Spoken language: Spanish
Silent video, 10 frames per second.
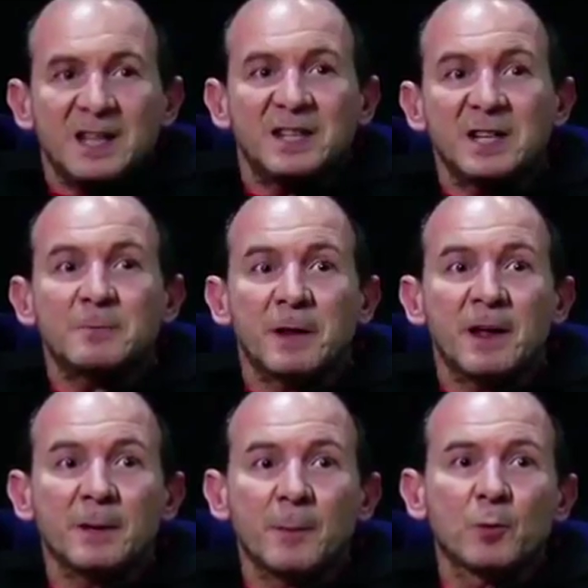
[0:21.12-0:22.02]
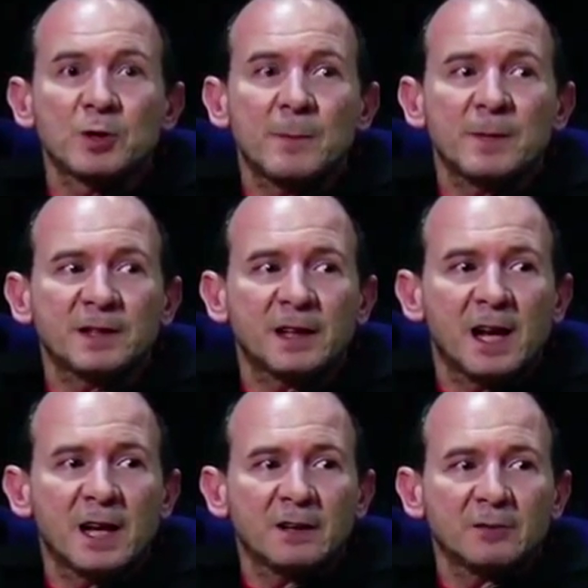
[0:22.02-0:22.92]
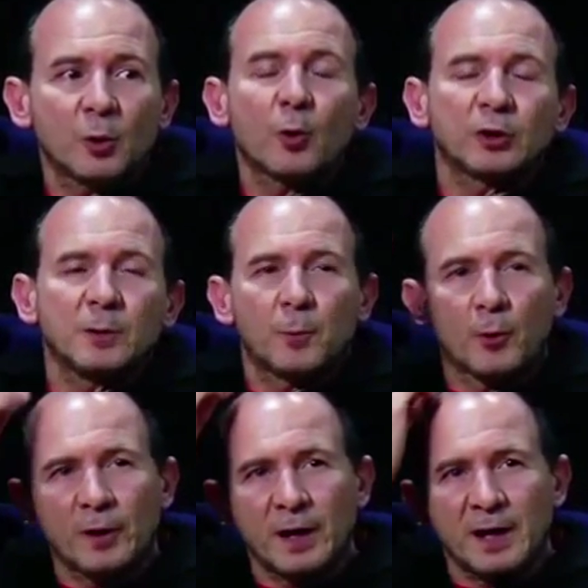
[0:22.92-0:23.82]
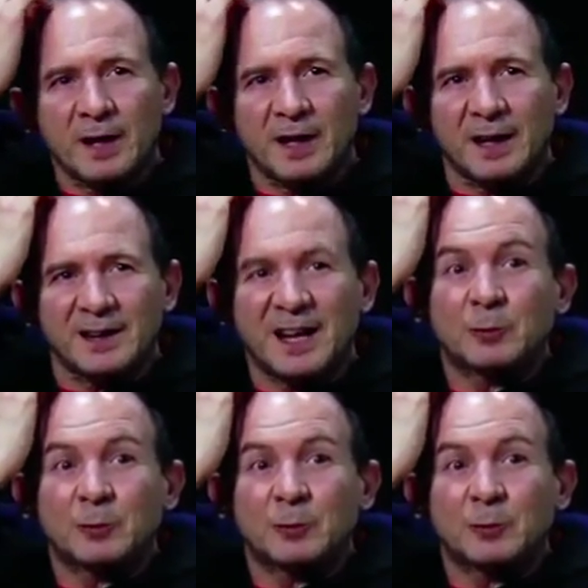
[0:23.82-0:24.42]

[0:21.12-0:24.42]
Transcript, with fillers: y sí es verdad que me gusta mezclar todo tipo de, eh,